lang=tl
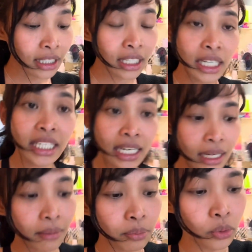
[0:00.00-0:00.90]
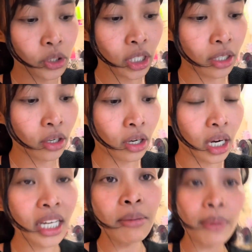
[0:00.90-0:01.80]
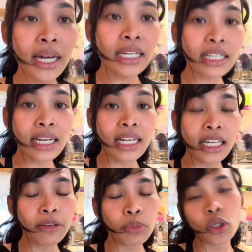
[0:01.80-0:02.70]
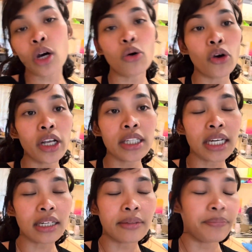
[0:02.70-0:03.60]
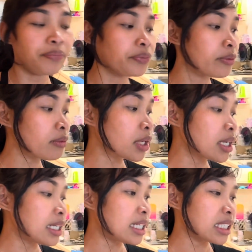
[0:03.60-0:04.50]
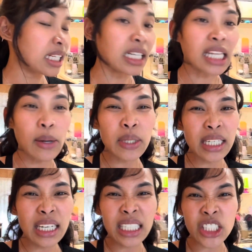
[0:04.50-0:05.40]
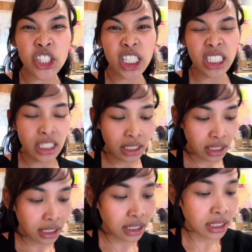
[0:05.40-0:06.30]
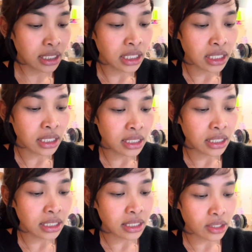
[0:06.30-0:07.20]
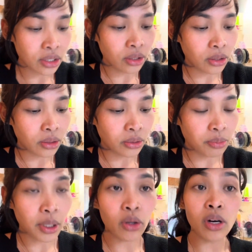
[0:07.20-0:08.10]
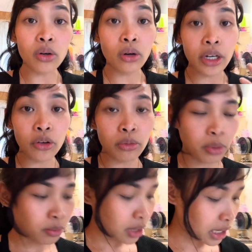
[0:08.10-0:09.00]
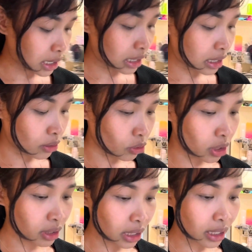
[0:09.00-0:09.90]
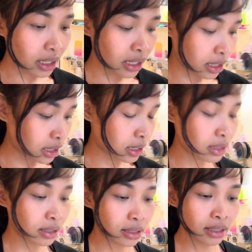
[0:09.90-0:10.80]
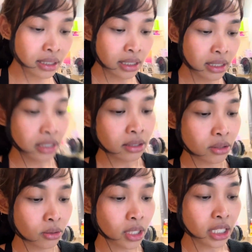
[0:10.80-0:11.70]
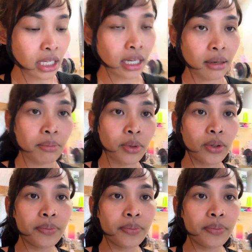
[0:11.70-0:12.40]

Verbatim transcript: Ganyan lang po siya. No? Ang iba naglalagay po ng oil ng tinatawag nilang G. So, pero ako ayoko po maglagay ng oil talaga. So, ganyan lang po.